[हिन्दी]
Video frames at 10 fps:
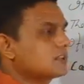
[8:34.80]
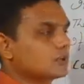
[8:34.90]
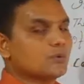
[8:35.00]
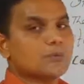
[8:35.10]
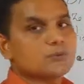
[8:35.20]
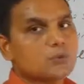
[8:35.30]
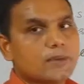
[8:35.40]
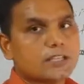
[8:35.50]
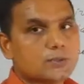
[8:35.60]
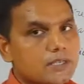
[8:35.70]
कर दूँ फिर उसके
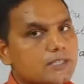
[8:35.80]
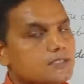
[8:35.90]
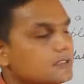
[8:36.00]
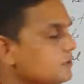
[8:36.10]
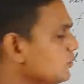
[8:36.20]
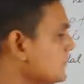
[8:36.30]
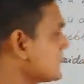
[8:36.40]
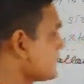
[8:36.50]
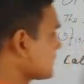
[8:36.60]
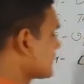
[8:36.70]
बाद एक्सप्लेनेशन दे दूँ
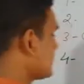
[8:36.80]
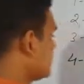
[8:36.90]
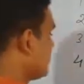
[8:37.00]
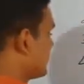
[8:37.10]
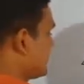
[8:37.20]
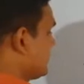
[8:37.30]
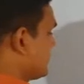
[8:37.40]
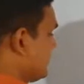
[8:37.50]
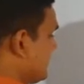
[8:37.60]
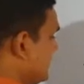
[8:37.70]
टिंडल इफेक्ट क्या
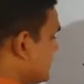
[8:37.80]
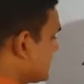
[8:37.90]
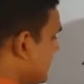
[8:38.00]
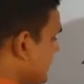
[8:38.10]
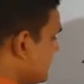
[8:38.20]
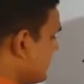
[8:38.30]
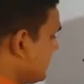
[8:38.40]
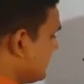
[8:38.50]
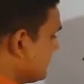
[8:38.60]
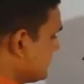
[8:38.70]
होता है
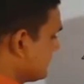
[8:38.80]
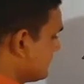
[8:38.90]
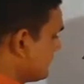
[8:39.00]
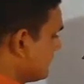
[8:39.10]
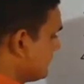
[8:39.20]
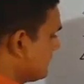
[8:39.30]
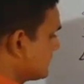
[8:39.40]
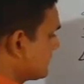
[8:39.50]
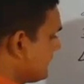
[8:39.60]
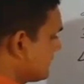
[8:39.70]
स्कैटरिंग
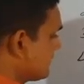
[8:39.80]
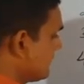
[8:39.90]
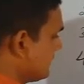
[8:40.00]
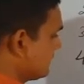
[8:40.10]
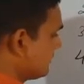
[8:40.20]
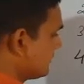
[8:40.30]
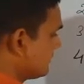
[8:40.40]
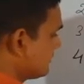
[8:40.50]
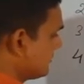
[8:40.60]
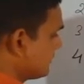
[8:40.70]
स्कैटरिंग
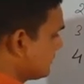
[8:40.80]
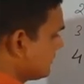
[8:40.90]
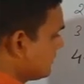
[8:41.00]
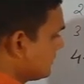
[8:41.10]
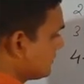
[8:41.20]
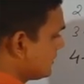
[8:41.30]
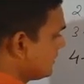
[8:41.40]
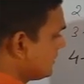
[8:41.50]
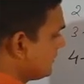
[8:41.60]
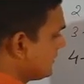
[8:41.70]

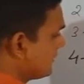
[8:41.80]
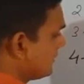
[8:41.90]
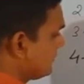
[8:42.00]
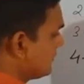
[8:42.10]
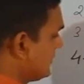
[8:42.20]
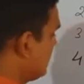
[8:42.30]
टिंडल इफेक्ट क्या होता है